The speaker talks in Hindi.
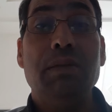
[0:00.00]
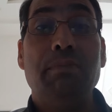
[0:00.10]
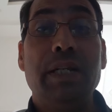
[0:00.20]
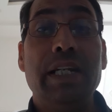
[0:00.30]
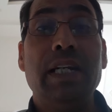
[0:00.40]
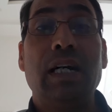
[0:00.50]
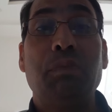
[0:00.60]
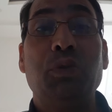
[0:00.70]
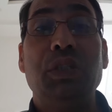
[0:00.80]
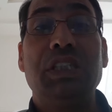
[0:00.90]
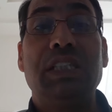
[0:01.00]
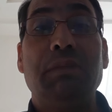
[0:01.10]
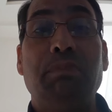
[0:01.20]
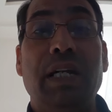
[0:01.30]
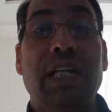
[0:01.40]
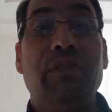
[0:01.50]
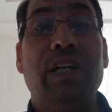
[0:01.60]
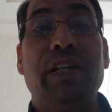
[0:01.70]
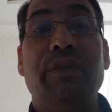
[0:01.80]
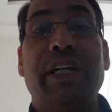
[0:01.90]
मैंने आपको इससे पहले
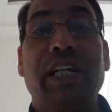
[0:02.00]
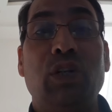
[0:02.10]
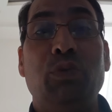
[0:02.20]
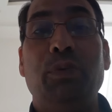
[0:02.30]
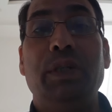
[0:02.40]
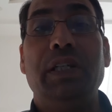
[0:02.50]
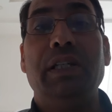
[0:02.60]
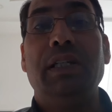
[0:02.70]
वाले व्याख्यानों में भी